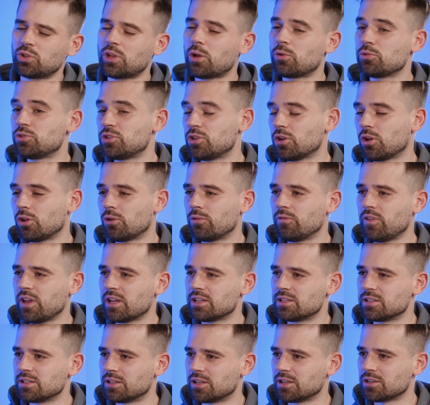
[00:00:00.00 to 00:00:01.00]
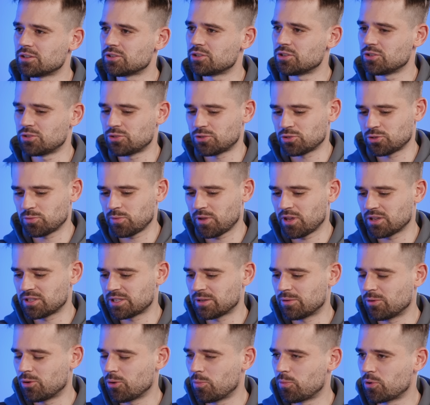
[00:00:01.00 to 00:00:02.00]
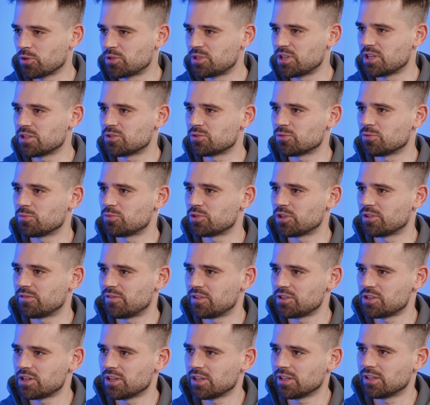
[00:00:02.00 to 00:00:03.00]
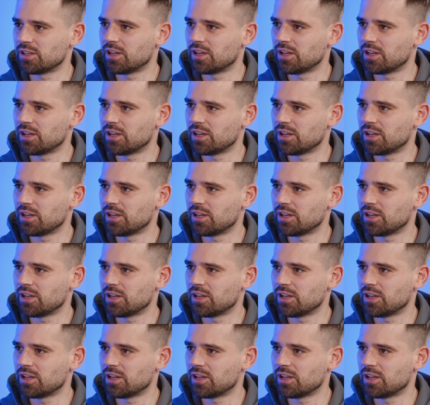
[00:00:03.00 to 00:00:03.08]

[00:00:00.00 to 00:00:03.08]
dało Ci to ogrom wiedzy też, czyli zrozumienie zrozumienia całego procesu przetwarzania